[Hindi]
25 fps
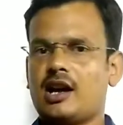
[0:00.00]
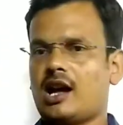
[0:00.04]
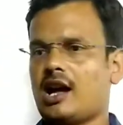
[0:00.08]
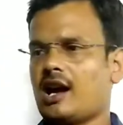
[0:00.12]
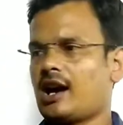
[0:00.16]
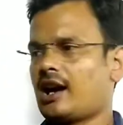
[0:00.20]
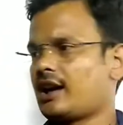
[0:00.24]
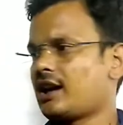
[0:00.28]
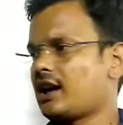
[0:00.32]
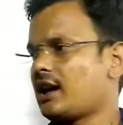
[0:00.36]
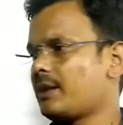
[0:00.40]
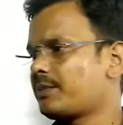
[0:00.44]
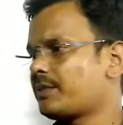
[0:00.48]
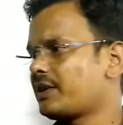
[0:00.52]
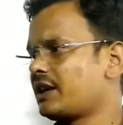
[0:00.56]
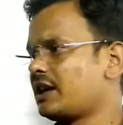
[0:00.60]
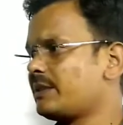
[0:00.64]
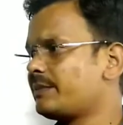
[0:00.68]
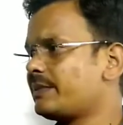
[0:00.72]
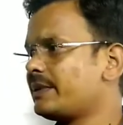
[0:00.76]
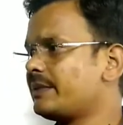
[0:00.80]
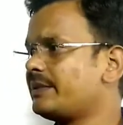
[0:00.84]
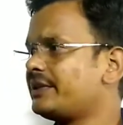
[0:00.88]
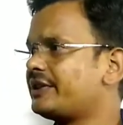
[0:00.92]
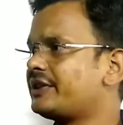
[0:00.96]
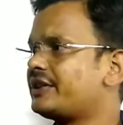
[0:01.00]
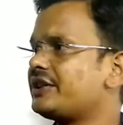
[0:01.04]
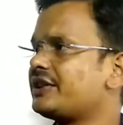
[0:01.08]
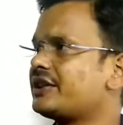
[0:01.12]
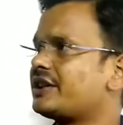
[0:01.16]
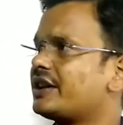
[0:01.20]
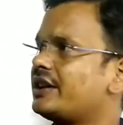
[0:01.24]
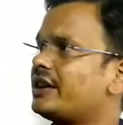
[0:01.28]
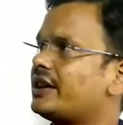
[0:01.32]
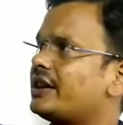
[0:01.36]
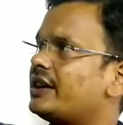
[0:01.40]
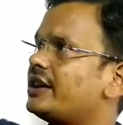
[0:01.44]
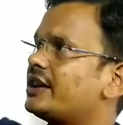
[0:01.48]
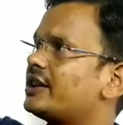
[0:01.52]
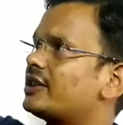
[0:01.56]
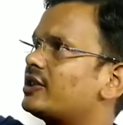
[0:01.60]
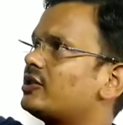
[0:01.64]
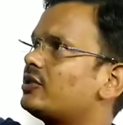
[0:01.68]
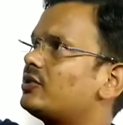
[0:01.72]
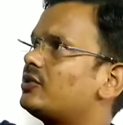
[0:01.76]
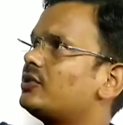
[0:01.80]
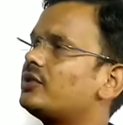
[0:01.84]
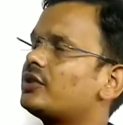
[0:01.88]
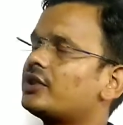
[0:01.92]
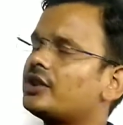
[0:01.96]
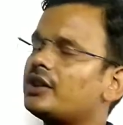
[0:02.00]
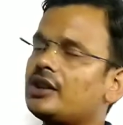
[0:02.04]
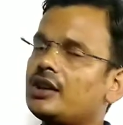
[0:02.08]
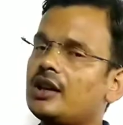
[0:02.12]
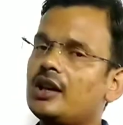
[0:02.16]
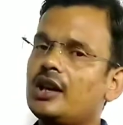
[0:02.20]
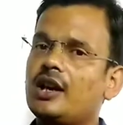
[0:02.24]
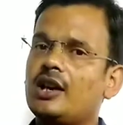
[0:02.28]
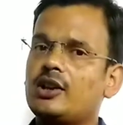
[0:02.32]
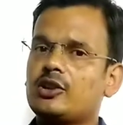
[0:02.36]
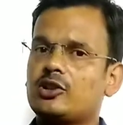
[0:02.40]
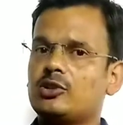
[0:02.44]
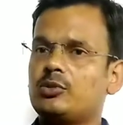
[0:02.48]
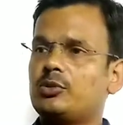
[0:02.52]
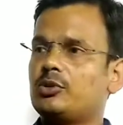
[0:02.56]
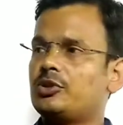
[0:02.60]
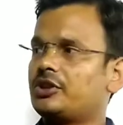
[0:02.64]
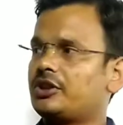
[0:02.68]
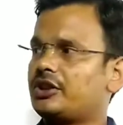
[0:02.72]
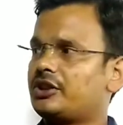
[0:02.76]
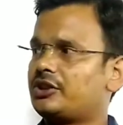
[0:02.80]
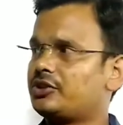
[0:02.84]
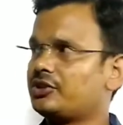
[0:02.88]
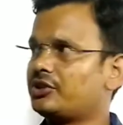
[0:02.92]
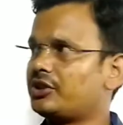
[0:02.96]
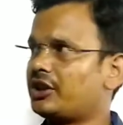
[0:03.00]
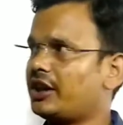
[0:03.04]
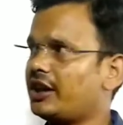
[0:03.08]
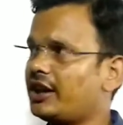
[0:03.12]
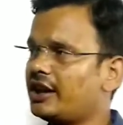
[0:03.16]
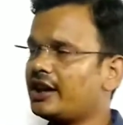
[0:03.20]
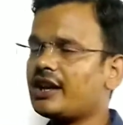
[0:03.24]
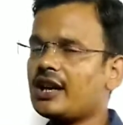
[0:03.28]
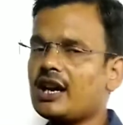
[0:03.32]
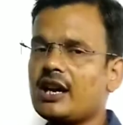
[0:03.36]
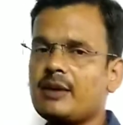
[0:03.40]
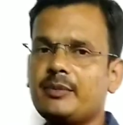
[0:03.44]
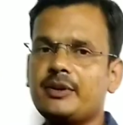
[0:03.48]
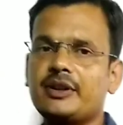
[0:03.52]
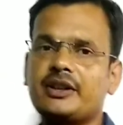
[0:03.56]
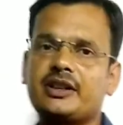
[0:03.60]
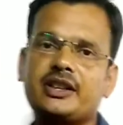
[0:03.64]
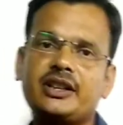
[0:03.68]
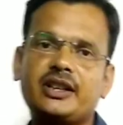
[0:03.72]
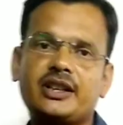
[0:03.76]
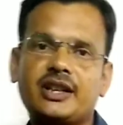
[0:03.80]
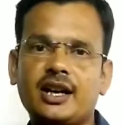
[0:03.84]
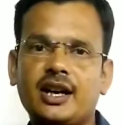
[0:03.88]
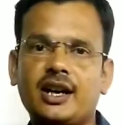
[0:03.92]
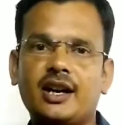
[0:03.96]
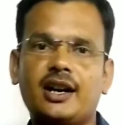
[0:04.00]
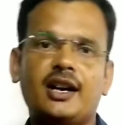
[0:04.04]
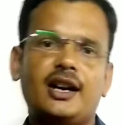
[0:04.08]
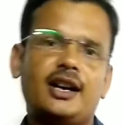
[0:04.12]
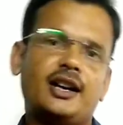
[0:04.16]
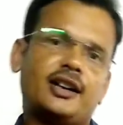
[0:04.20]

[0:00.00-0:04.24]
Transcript: अगर आप कहीं पे मिट्टी का ढेर देखोगे तो वो जो ढेर है मिट्टी का